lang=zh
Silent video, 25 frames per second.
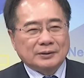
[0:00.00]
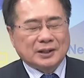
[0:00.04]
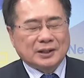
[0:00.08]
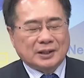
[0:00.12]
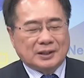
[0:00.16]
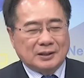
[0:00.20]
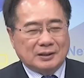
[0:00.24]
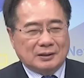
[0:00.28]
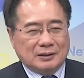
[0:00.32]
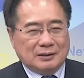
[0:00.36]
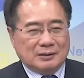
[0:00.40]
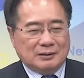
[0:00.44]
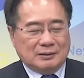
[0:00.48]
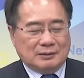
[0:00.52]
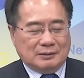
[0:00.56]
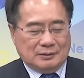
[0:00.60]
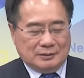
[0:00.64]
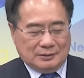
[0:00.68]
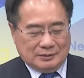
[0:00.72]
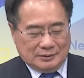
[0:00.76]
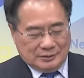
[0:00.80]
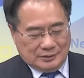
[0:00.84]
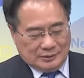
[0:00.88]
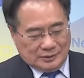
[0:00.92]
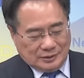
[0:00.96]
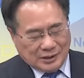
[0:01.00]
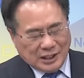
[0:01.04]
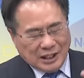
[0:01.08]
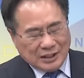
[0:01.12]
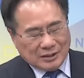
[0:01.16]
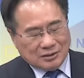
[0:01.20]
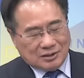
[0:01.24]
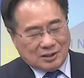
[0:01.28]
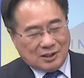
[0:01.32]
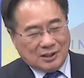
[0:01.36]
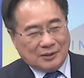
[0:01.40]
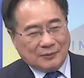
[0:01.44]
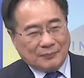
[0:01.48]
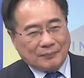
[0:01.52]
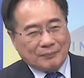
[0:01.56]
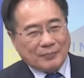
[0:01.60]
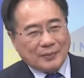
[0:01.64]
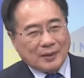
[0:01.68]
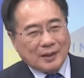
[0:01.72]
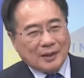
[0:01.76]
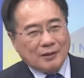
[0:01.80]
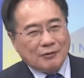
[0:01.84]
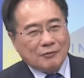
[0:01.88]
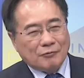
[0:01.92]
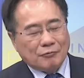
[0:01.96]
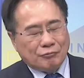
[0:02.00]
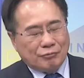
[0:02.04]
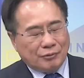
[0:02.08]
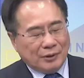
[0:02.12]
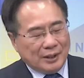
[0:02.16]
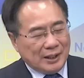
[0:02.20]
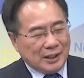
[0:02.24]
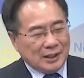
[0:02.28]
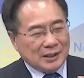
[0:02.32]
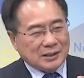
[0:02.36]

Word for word: 个舰艇非